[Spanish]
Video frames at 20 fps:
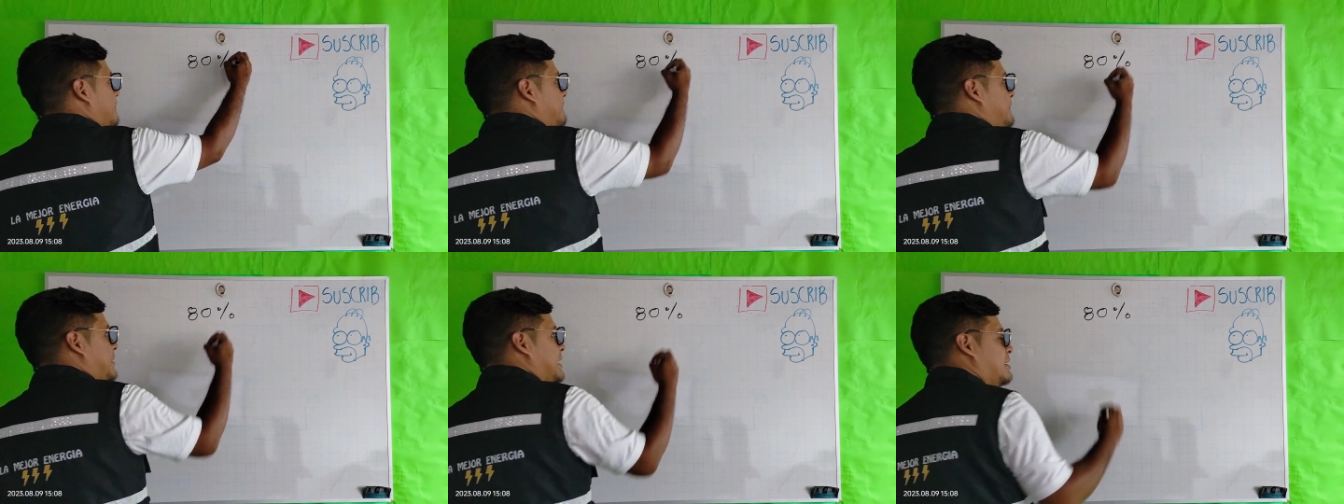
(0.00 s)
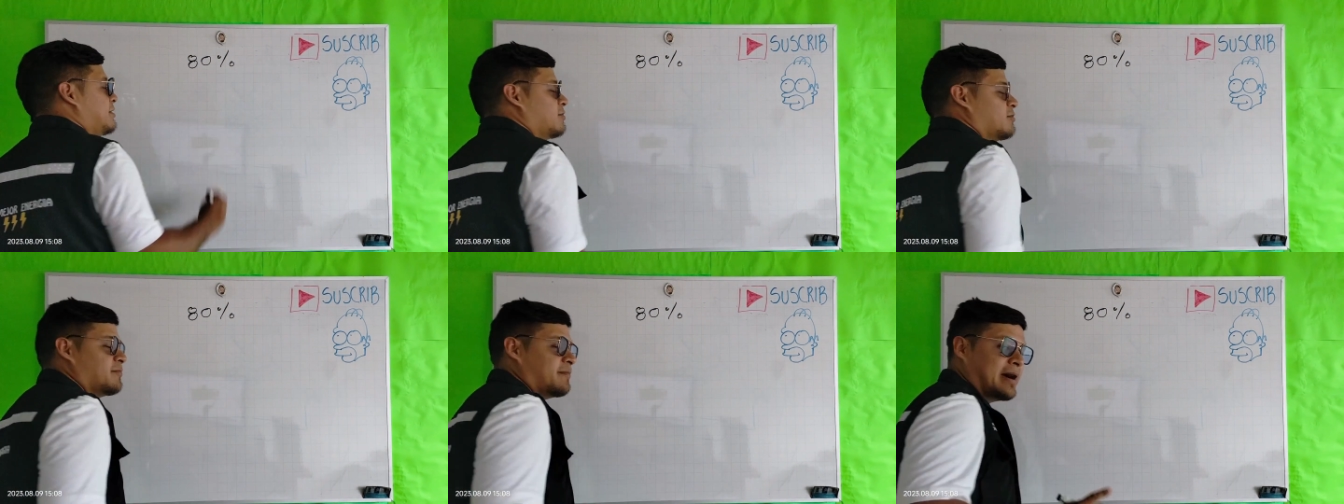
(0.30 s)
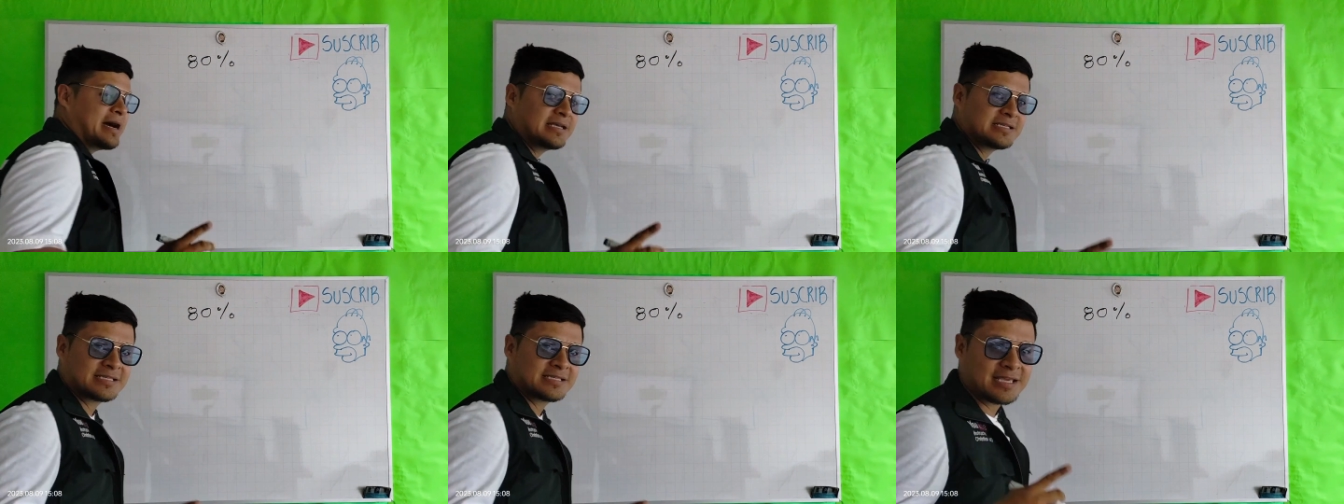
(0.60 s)
Pero
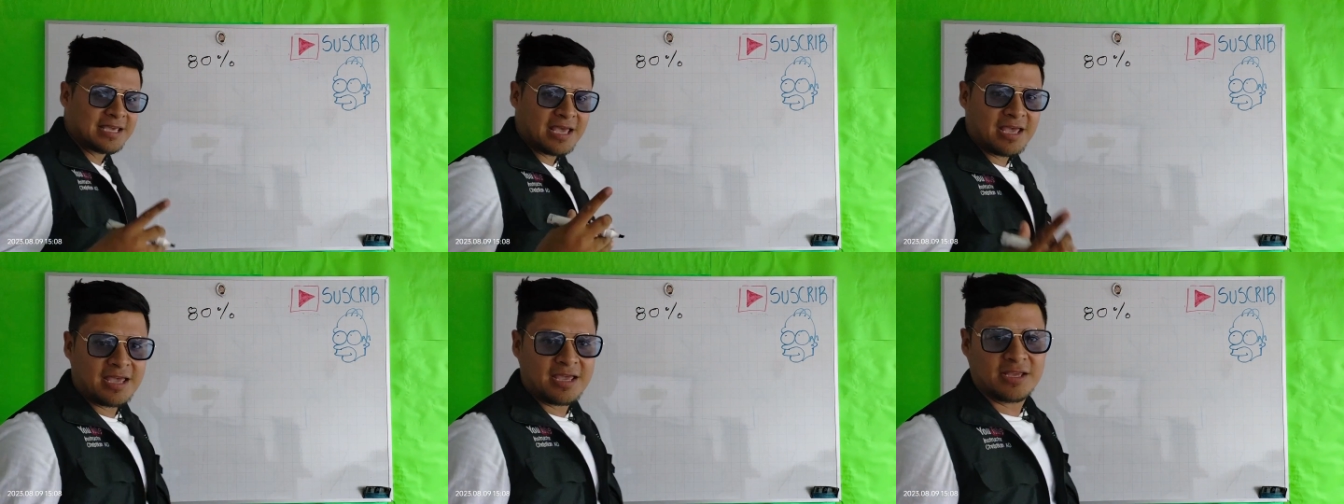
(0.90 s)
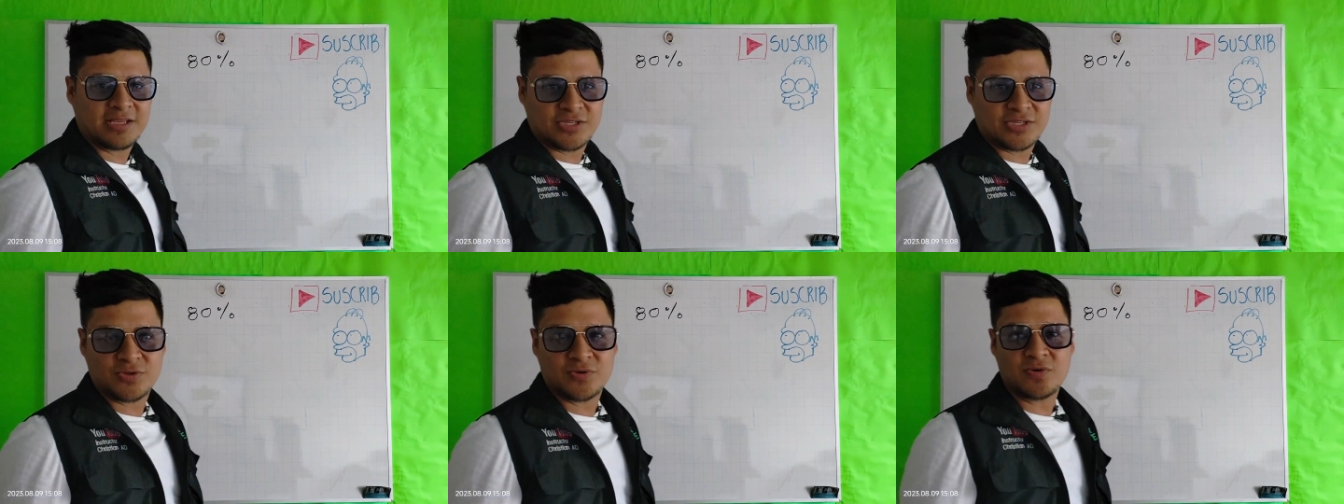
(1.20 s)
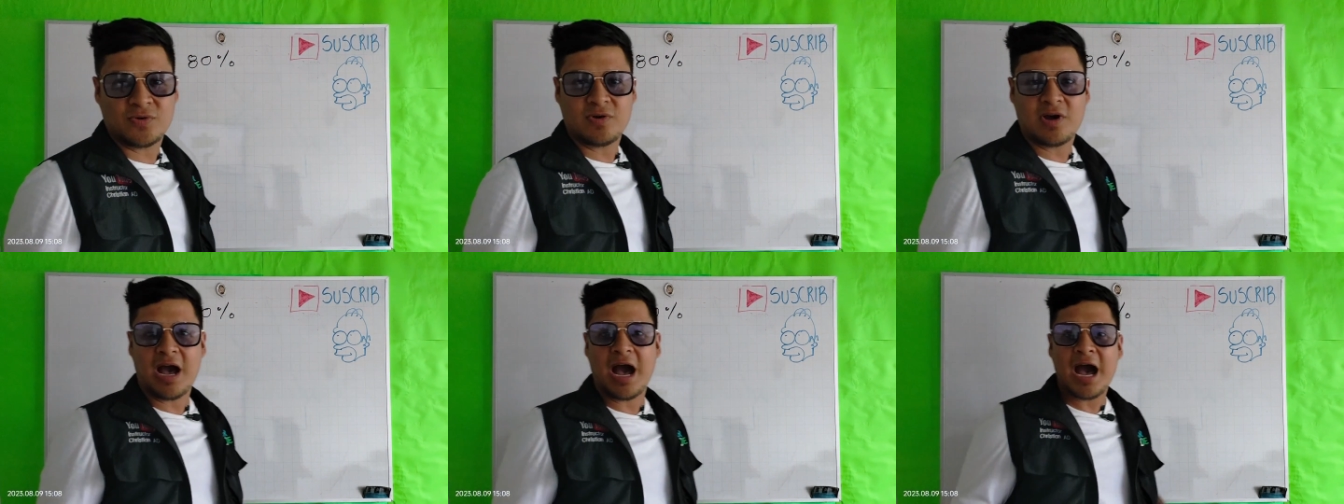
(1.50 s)
más que
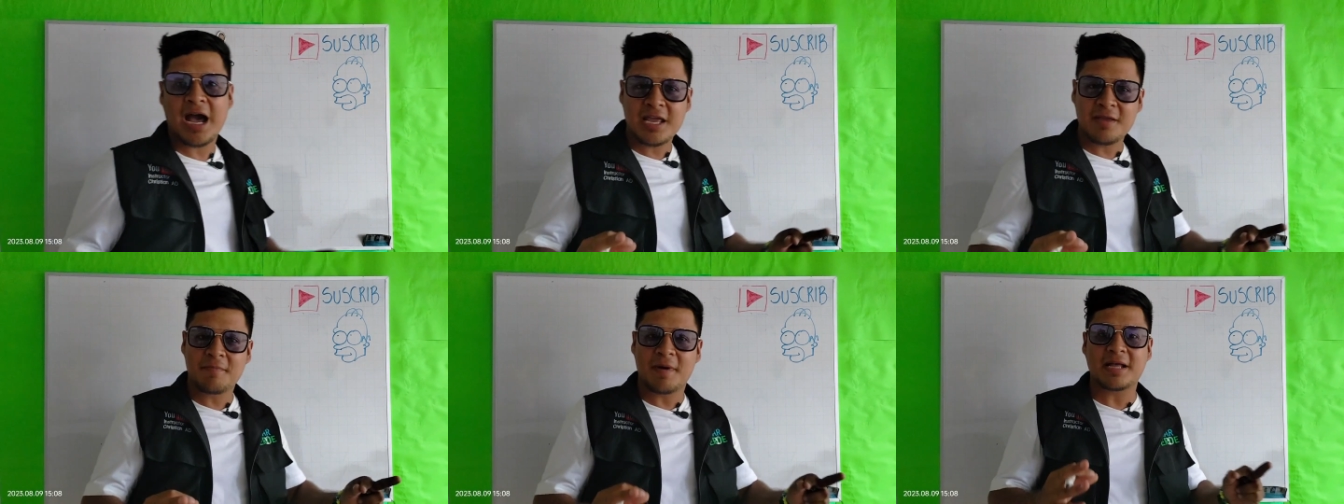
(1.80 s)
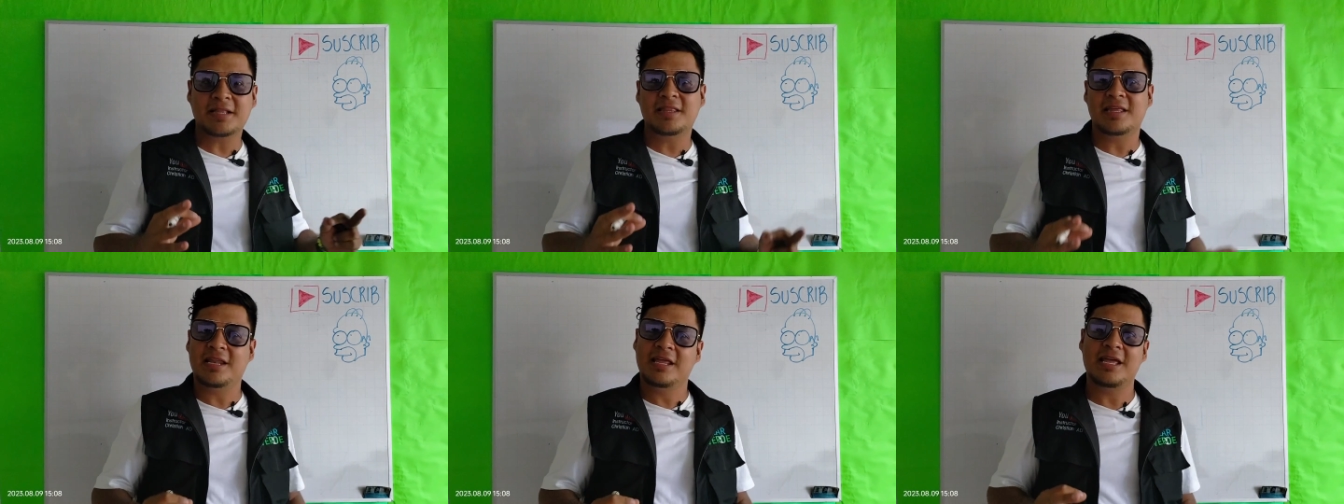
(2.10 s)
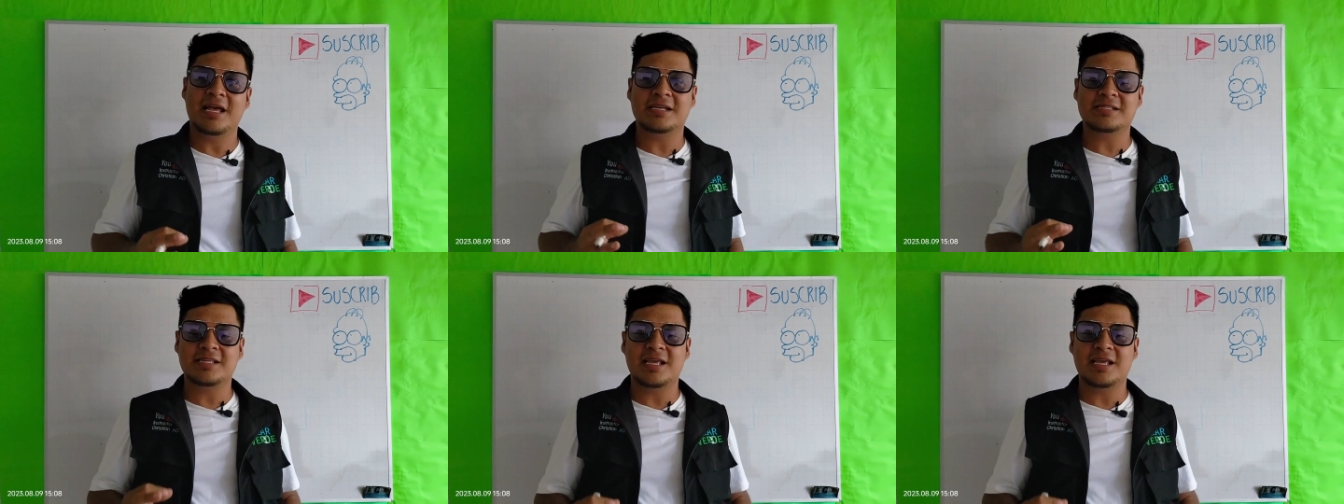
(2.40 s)
eso, hay baterías